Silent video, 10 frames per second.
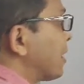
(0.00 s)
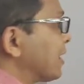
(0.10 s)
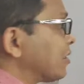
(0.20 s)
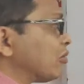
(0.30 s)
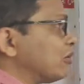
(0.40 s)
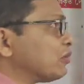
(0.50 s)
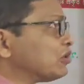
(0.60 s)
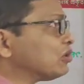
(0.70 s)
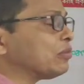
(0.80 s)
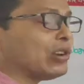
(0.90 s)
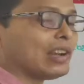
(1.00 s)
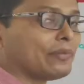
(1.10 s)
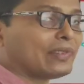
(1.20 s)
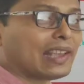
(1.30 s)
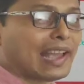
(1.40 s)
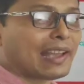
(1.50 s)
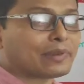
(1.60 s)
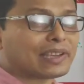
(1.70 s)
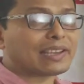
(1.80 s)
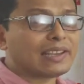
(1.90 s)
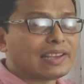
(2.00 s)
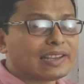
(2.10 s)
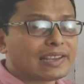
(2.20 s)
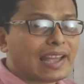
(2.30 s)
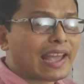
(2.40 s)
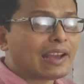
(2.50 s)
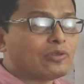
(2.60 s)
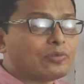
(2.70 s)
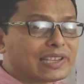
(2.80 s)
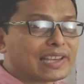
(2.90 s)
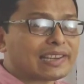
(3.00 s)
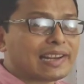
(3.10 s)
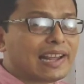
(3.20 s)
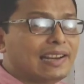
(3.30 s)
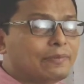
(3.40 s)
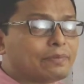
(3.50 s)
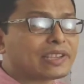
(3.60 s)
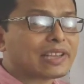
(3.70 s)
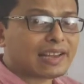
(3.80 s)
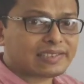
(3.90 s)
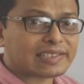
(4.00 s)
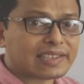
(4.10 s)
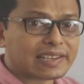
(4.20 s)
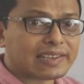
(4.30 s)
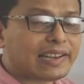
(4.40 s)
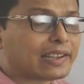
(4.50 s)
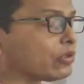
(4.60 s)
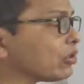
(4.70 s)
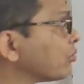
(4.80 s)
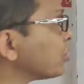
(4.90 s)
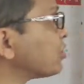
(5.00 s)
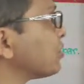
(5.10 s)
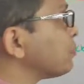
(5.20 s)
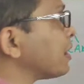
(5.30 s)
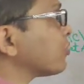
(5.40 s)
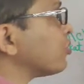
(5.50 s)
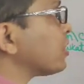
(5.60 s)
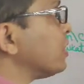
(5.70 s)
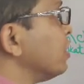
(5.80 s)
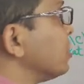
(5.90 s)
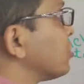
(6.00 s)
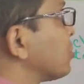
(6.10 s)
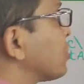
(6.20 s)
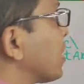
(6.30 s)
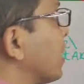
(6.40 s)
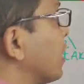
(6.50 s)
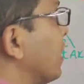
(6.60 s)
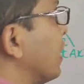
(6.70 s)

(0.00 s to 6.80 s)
আমরা এতক্ষণ পর্যন্ত বললাম যে এ বি এও বি এর ডাল বি আর সি এর ডাল একই হবে বের করি সুতরাং